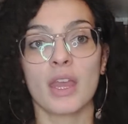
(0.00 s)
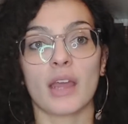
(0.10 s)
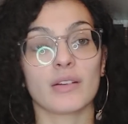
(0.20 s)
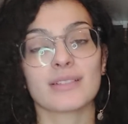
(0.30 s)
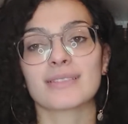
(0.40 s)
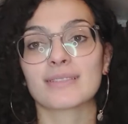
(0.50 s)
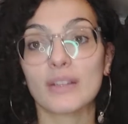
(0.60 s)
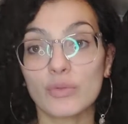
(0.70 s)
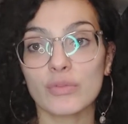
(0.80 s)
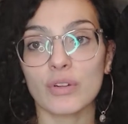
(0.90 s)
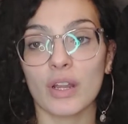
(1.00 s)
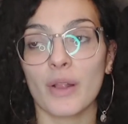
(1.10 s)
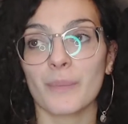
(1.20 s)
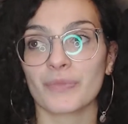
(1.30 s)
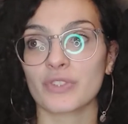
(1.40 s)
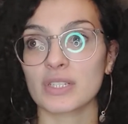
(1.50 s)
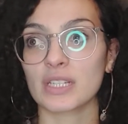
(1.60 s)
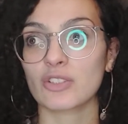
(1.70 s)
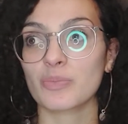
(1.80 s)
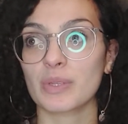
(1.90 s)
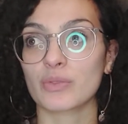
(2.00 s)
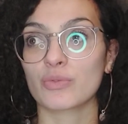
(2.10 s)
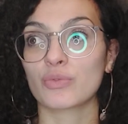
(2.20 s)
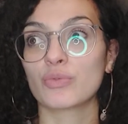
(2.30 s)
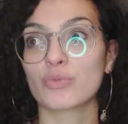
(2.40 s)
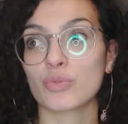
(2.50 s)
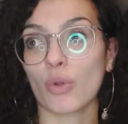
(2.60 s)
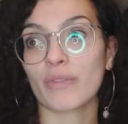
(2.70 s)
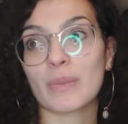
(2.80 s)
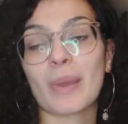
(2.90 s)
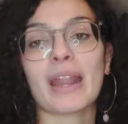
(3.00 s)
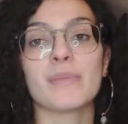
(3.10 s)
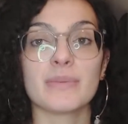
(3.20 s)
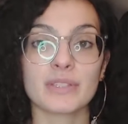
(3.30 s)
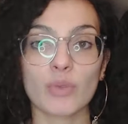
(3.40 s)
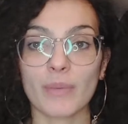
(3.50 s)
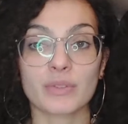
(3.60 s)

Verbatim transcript: Alors c'est cool dans un sens parce que du coup, tu revis pas la même histoire.